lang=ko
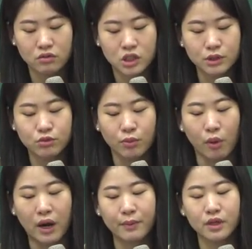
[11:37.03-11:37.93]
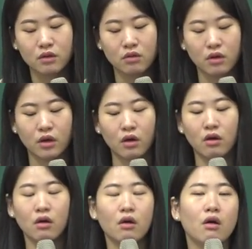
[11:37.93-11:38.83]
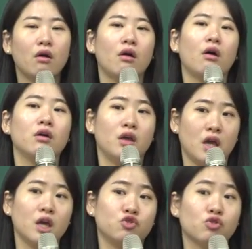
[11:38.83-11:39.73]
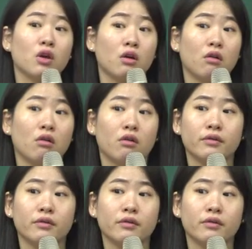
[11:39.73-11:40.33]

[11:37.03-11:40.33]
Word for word: 지금부터 뭘 하면 되는 거예요? 얘기해 줄게요.